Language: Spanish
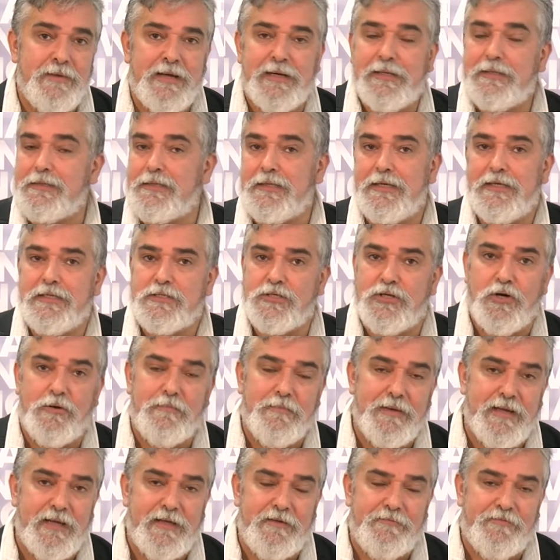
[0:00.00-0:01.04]
martes con
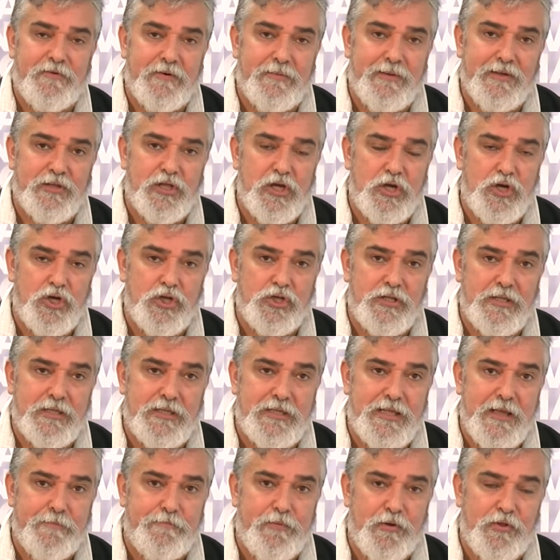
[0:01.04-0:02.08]
más
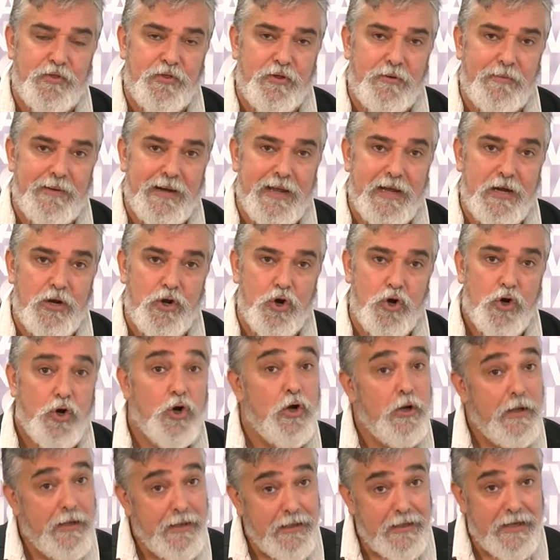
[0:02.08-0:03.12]
información de Pozo
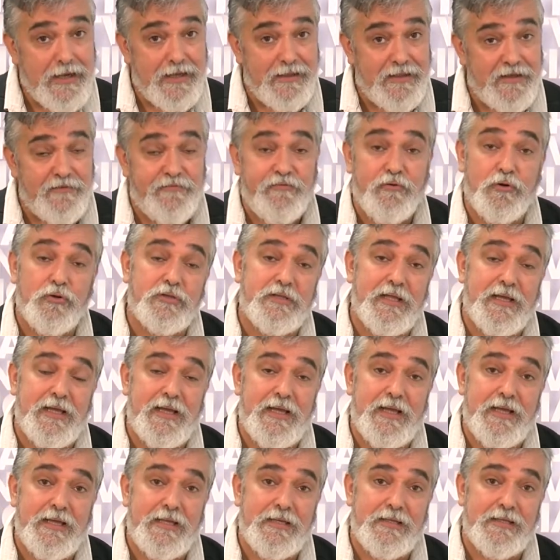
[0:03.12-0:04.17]
Blanco. Que
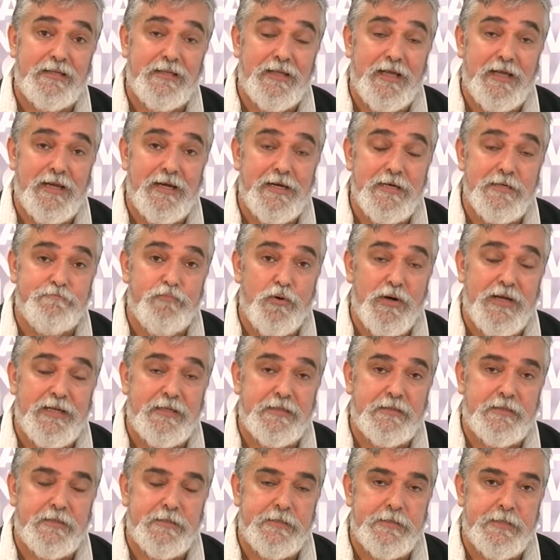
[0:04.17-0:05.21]
disfruten del
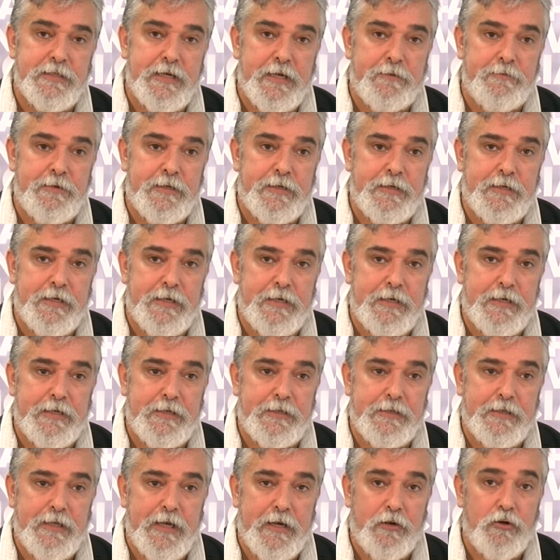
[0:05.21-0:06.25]
puente de la
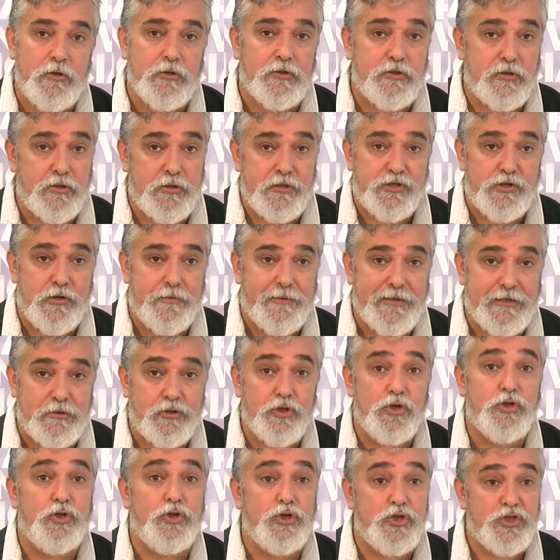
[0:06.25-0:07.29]
Virgen de agosto y sobre
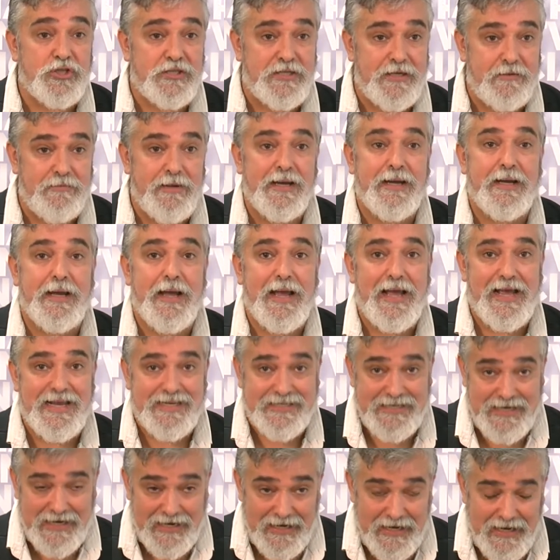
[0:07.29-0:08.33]
todo si van a
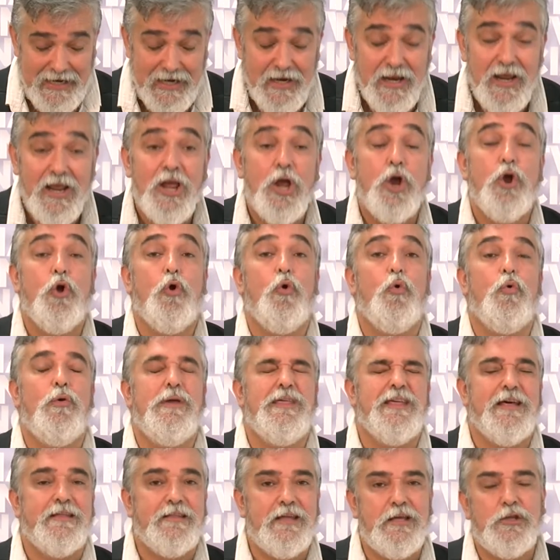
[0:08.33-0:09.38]
salir,
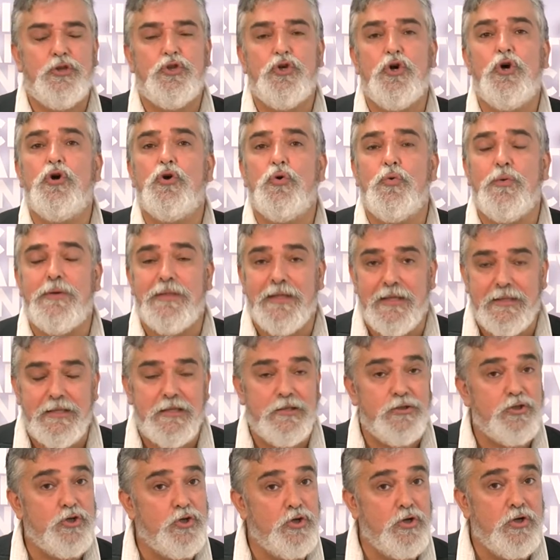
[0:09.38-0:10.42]
cuidadito,
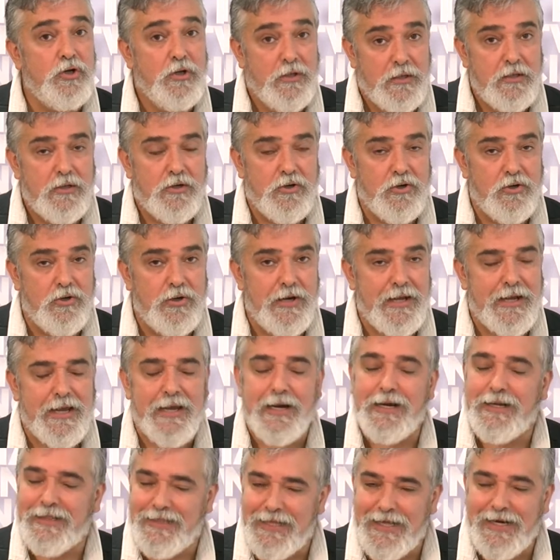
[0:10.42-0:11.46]
cuidadito con la
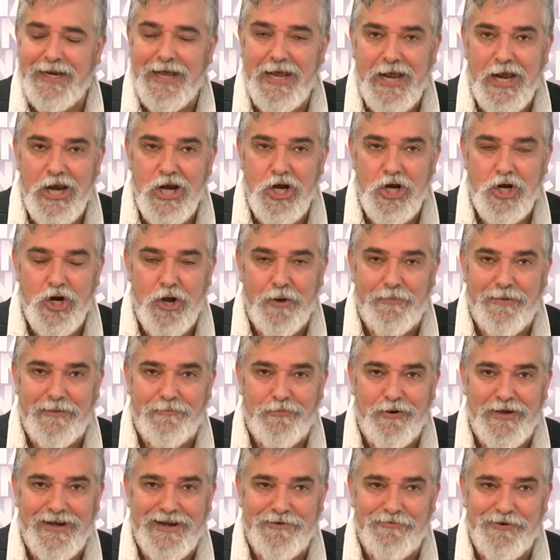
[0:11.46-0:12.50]
carretera. Nos
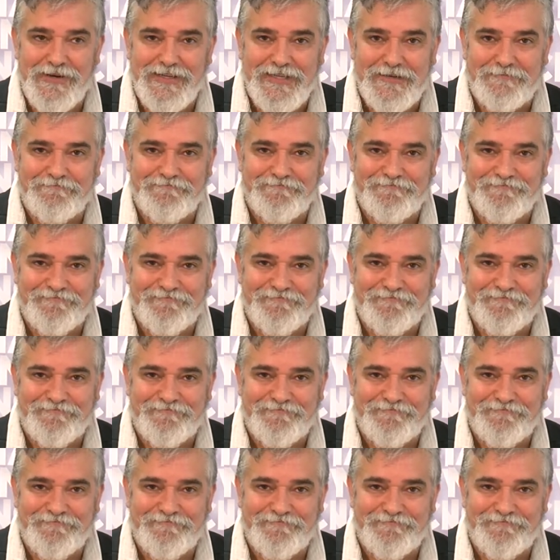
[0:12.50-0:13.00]
vemos a la vuelta.